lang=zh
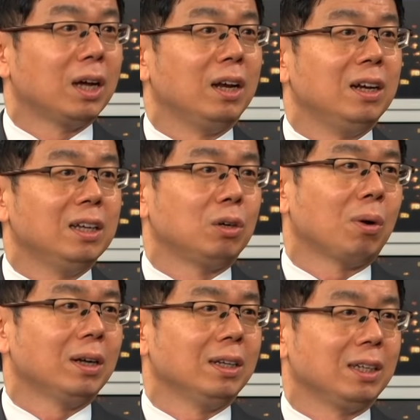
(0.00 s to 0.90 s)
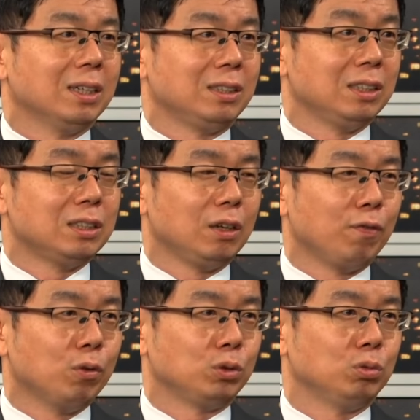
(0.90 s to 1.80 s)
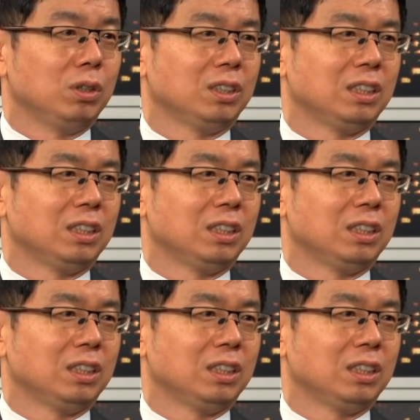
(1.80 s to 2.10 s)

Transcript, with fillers: 很乐观的一个经济复苏呢，